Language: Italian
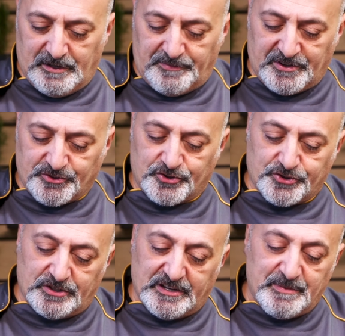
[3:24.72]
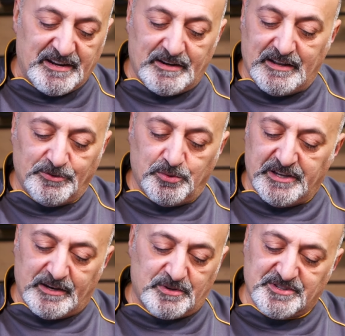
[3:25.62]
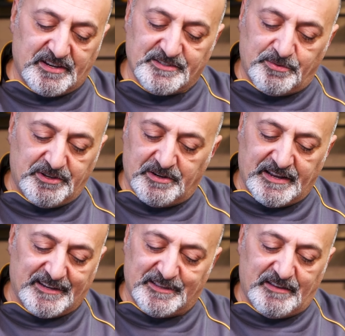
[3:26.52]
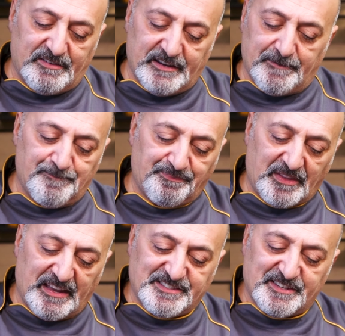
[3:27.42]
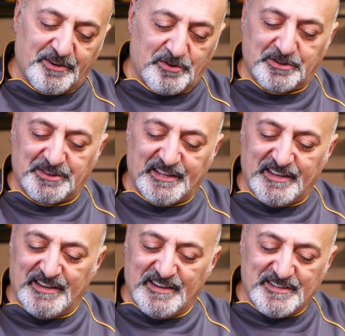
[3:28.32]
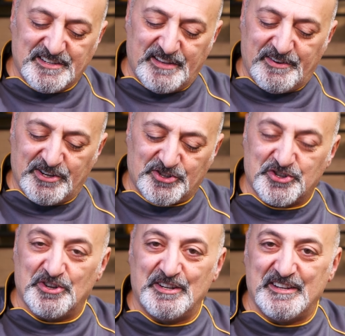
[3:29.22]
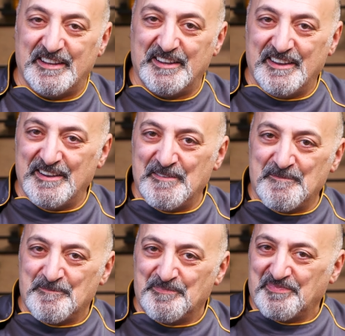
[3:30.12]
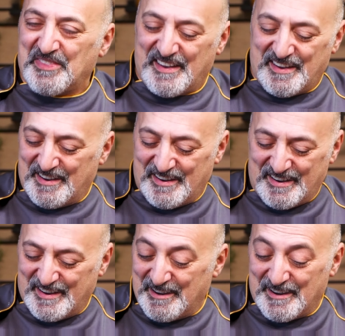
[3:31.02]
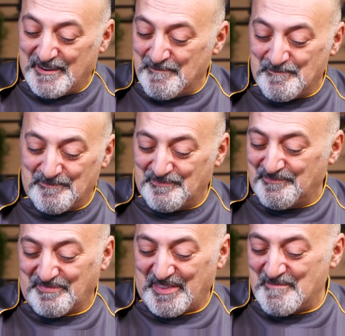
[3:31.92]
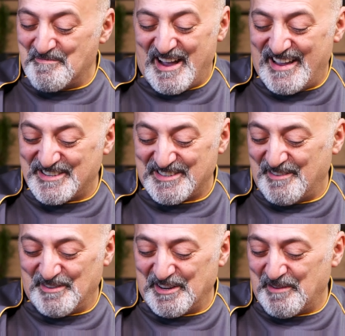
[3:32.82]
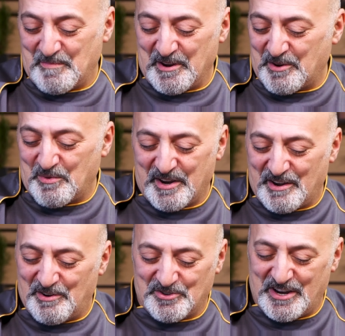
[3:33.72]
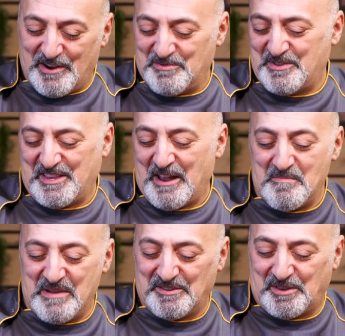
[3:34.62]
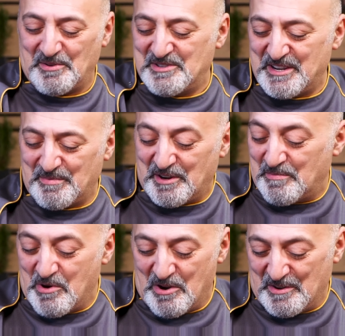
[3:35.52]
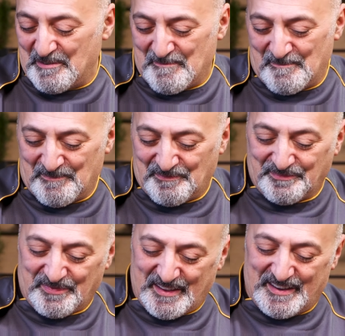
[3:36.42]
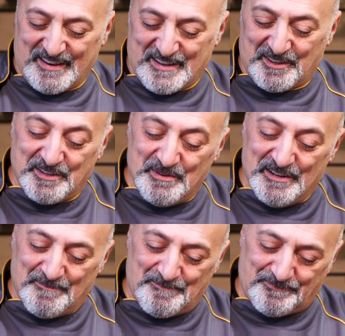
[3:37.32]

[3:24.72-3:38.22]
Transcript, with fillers: e faccio sciogliere bene l'anduia, in questo caso qui non è che deve essere cotta, si deve sciogliere e ehm, basta perché poi è quello, ha un, talmente un sapore buono, incredibile.